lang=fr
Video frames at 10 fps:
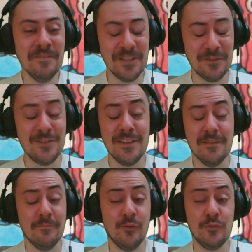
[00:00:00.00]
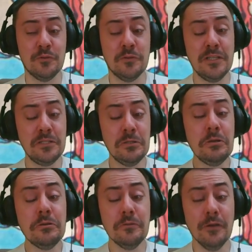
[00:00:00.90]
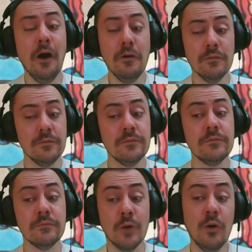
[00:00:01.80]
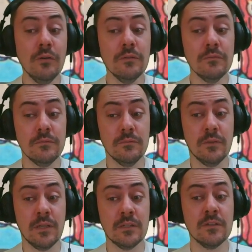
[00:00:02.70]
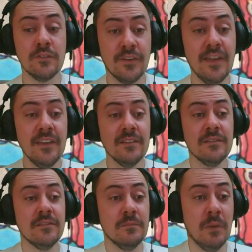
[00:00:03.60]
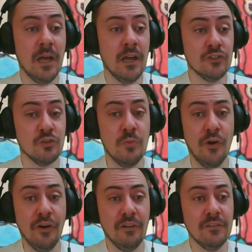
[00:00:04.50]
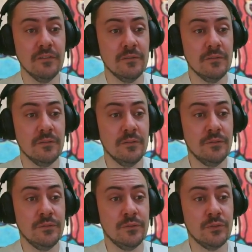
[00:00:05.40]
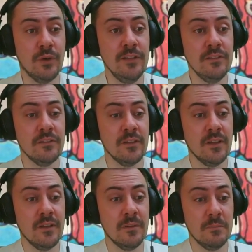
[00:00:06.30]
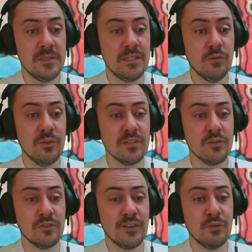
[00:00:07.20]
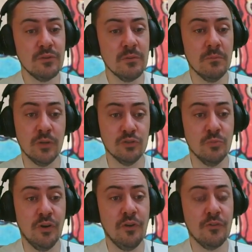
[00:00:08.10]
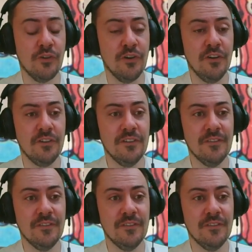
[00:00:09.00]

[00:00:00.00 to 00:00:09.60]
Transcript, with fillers: Mais tu te dis, faut lui sauter dessus, non Bon, qu'est-ce que je fais Bah, je meurs. Chouette. Mais sinon, qu'est-ce que je fais d'autre Bah, je meurs encore.